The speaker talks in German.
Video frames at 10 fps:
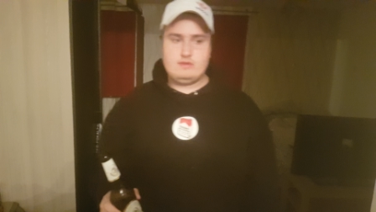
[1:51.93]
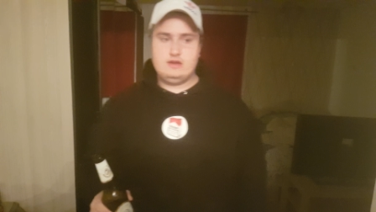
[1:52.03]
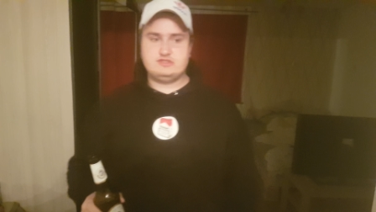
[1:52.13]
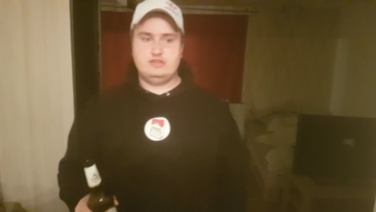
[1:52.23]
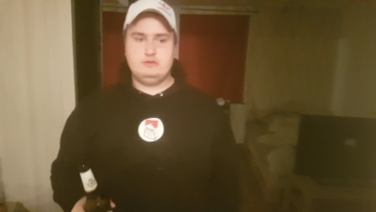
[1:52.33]

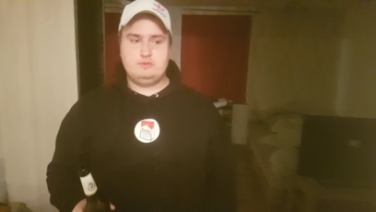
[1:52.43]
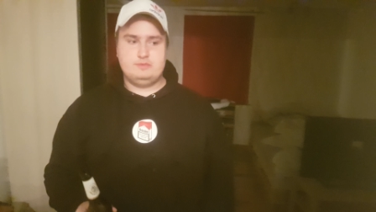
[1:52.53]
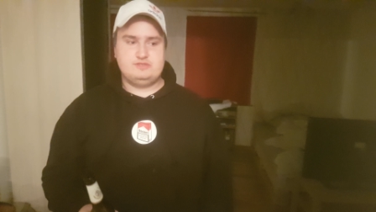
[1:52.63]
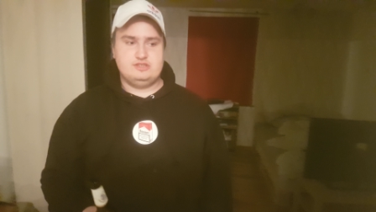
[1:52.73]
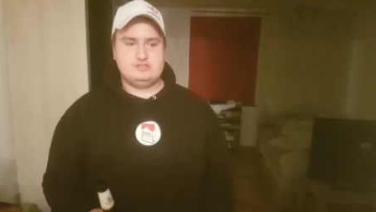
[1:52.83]
Außerdem
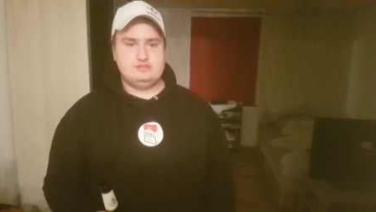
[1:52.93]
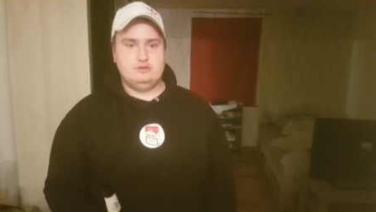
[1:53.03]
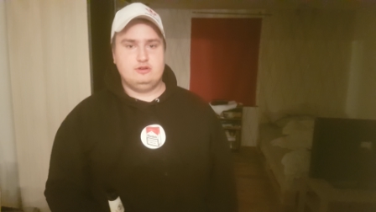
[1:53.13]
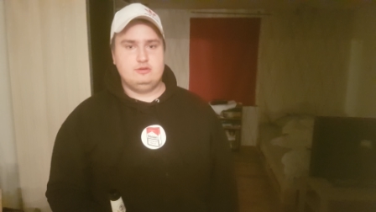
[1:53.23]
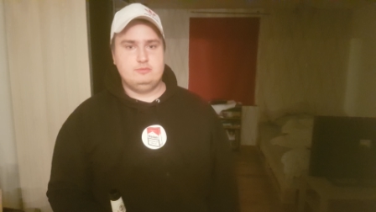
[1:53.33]
gibt es jetzt
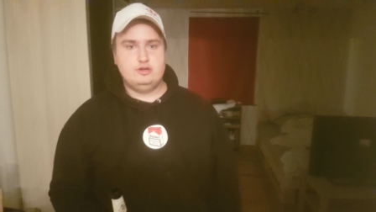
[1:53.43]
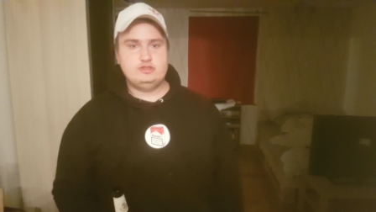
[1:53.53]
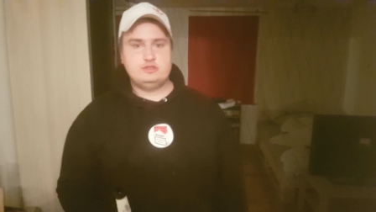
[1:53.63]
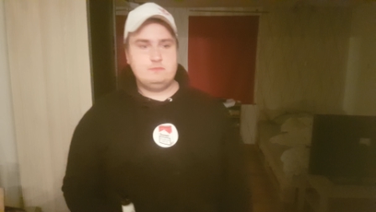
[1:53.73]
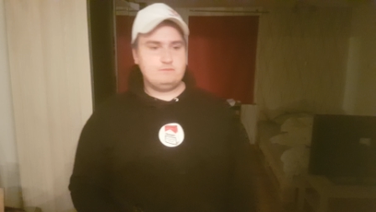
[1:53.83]
noch
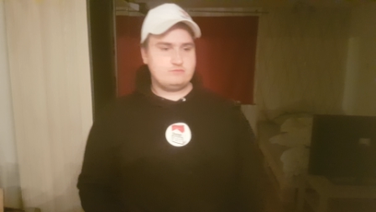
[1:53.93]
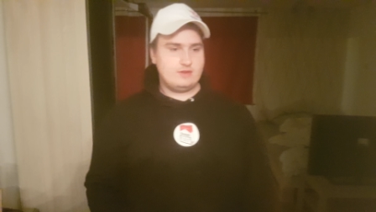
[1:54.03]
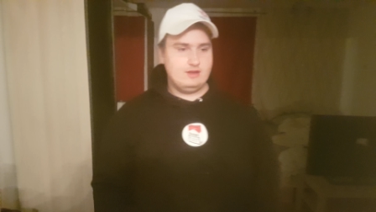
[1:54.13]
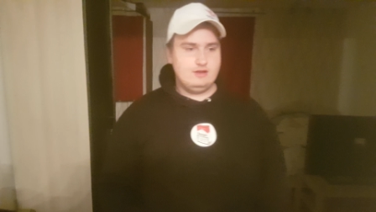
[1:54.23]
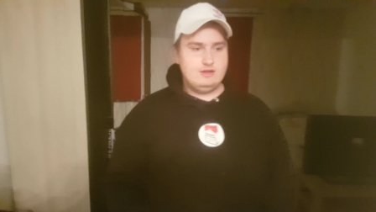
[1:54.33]
Merch.
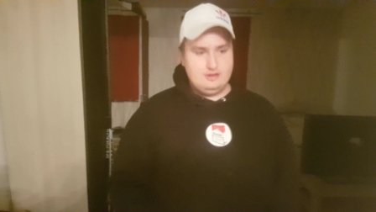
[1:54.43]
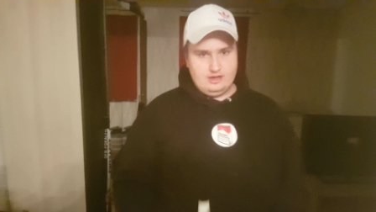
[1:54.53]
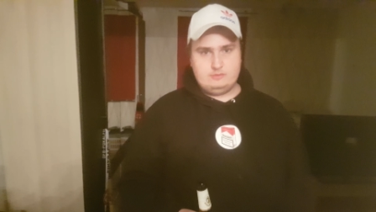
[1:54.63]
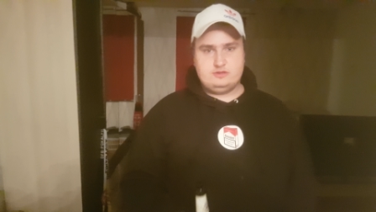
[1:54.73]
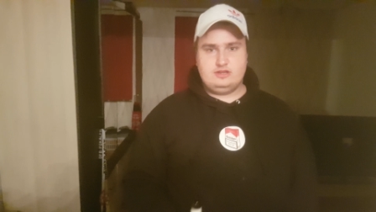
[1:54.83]

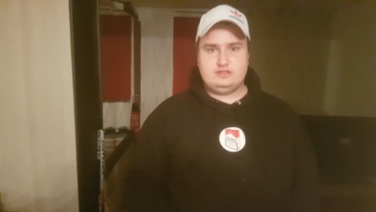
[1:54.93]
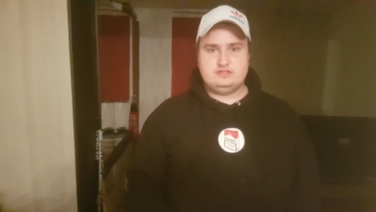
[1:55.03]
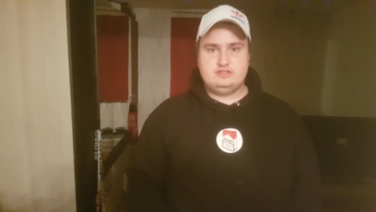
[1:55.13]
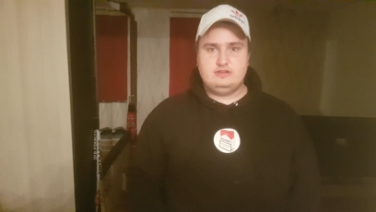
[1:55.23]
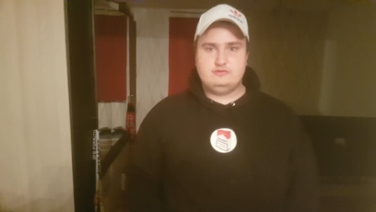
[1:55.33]
Habt ihr
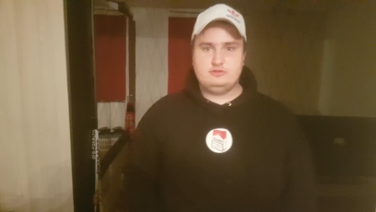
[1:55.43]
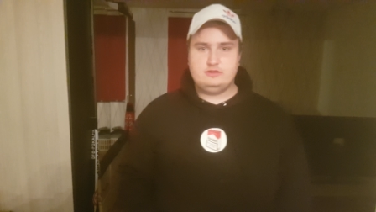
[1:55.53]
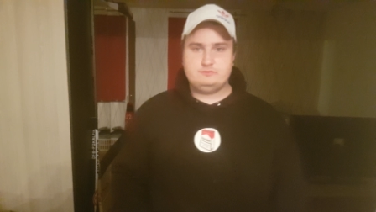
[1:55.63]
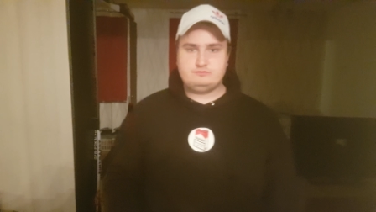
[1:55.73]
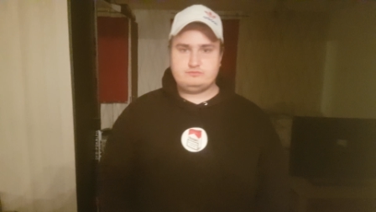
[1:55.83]
gesehen
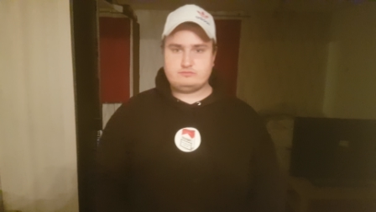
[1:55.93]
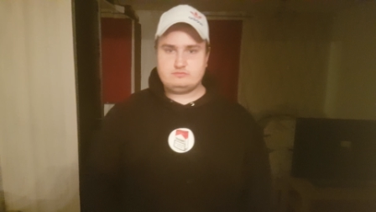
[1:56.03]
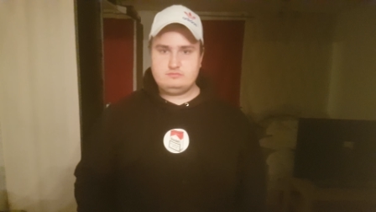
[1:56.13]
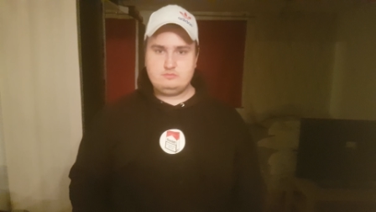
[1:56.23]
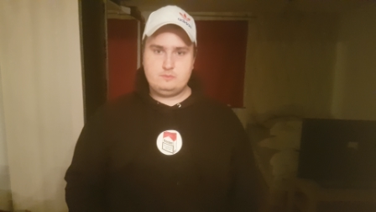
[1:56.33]
davor?
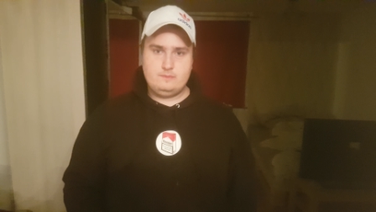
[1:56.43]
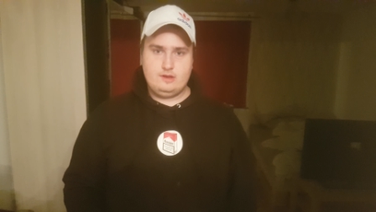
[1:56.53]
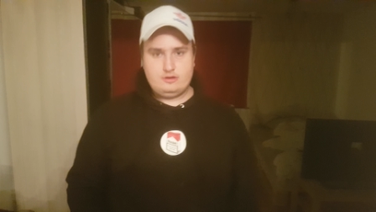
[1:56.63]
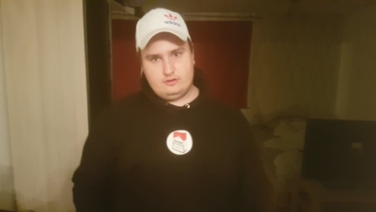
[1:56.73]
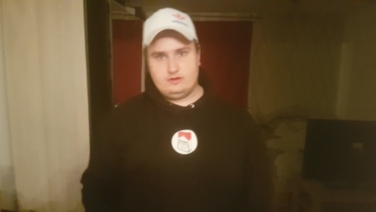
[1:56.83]

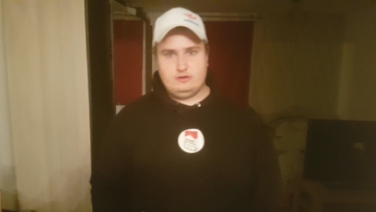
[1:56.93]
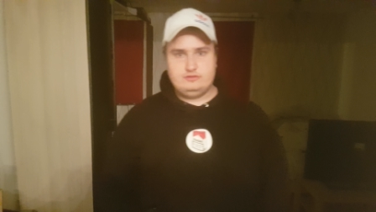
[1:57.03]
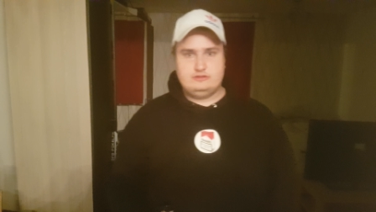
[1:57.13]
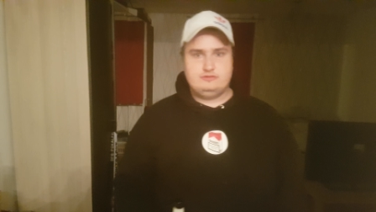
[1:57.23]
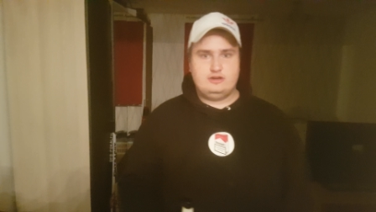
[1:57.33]
Auf
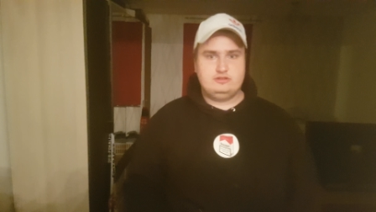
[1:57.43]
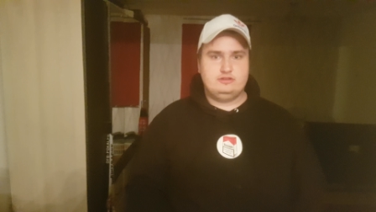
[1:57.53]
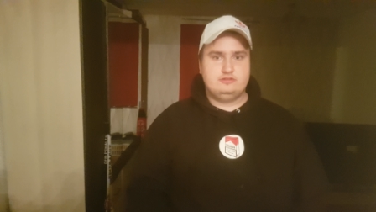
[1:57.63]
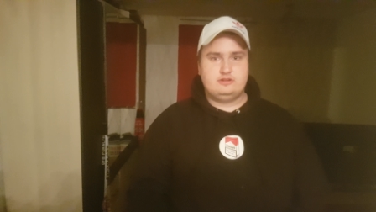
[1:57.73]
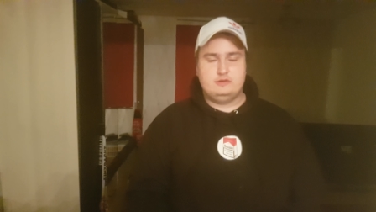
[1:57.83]

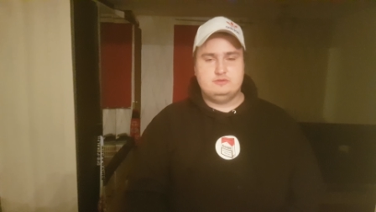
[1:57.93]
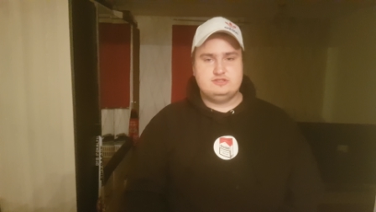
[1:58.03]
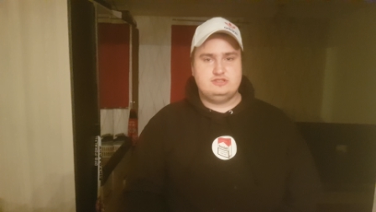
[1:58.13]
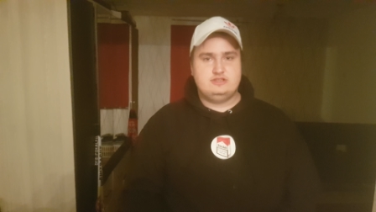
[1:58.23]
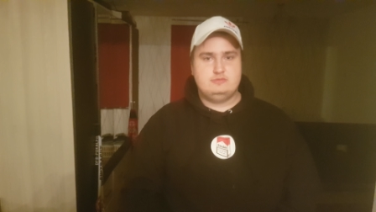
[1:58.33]
Anfrage kann man
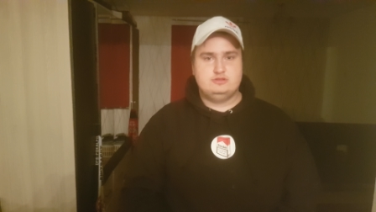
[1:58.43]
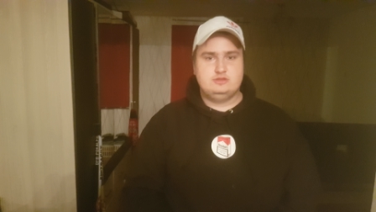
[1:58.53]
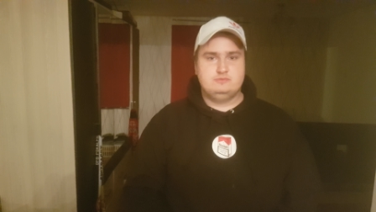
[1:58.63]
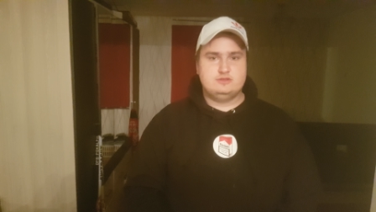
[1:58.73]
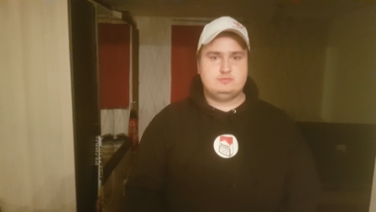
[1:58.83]
sich da
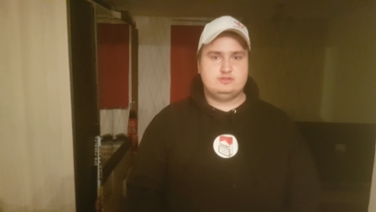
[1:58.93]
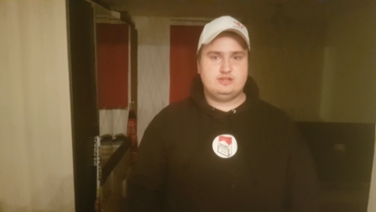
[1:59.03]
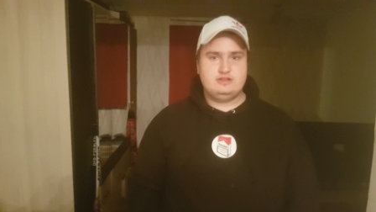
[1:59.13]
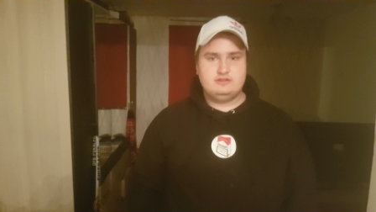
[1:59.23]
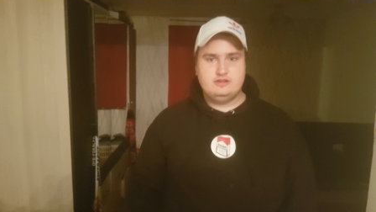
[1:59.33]
bestimmt was
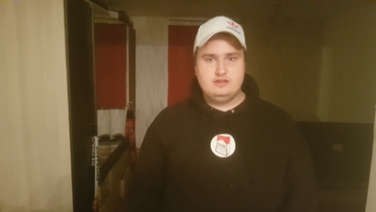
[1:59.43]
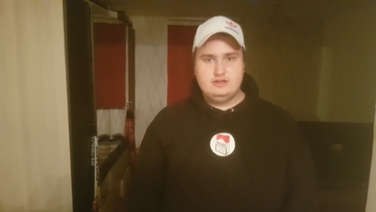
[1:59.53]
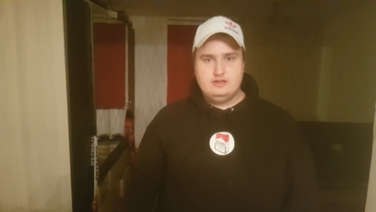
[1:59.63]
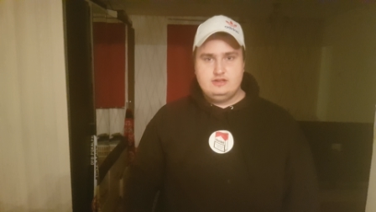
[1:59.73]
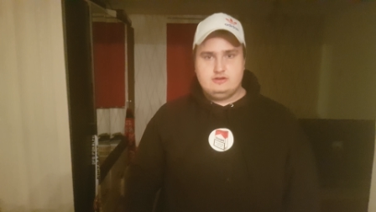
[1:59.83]
bestellen.
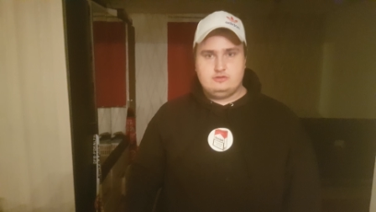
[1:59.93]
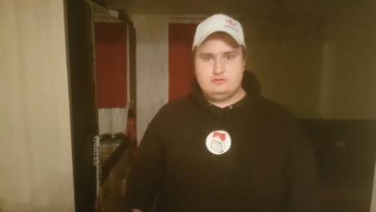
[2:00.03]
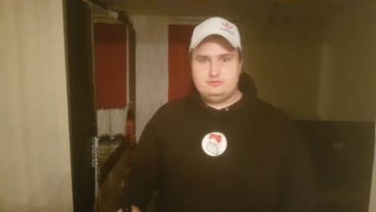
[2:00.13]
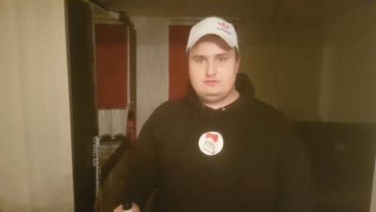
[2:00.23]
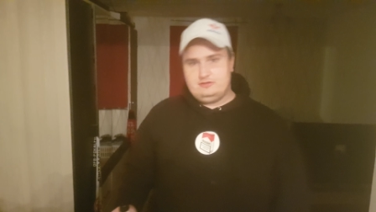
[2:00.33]

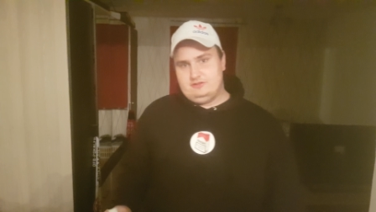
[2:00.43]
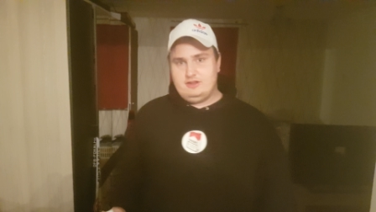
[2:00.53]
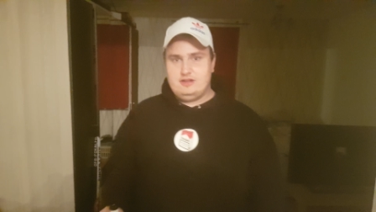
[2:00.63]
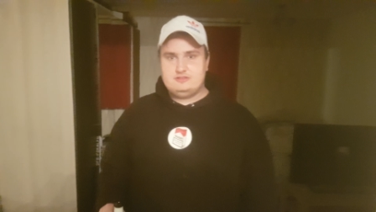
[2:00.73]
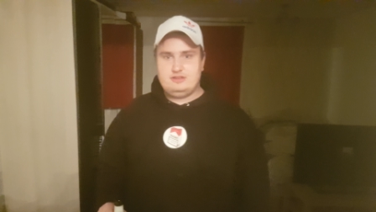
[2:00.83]
Und
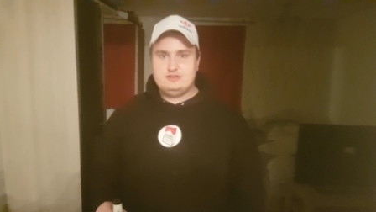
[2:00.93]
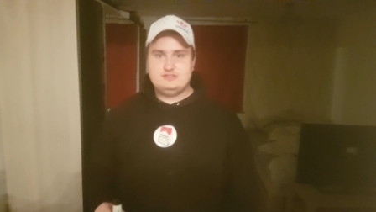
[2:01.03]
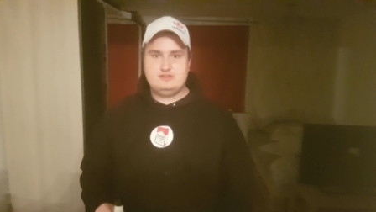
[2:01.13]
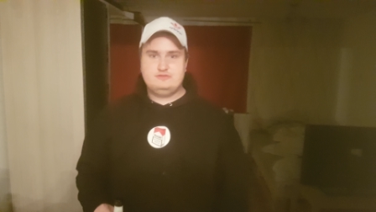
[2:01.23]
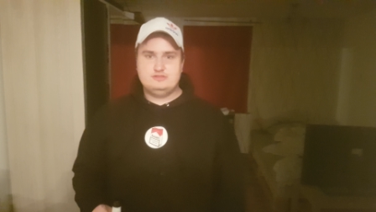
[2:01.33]
ja, danke
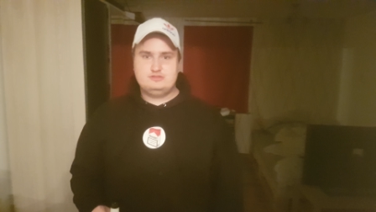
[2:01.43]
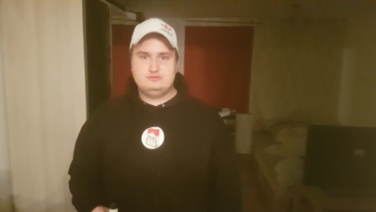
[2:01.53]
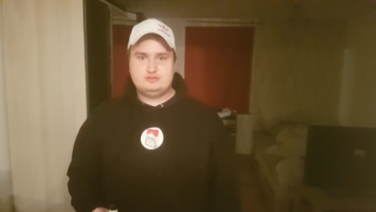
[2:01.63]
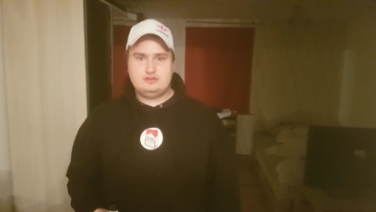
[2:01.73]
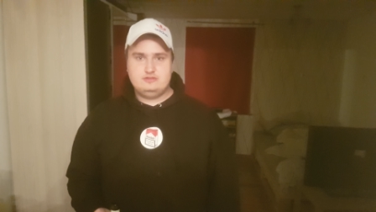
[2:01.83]
sehr fürs
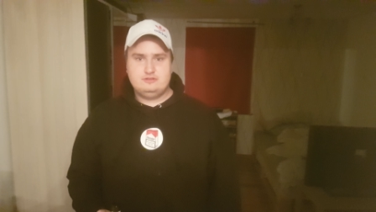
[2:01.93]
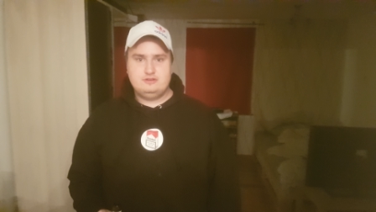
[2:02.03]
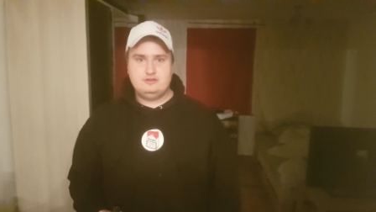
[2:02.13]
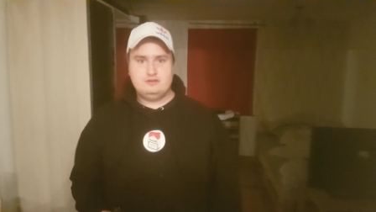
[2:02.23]
Zuschauen.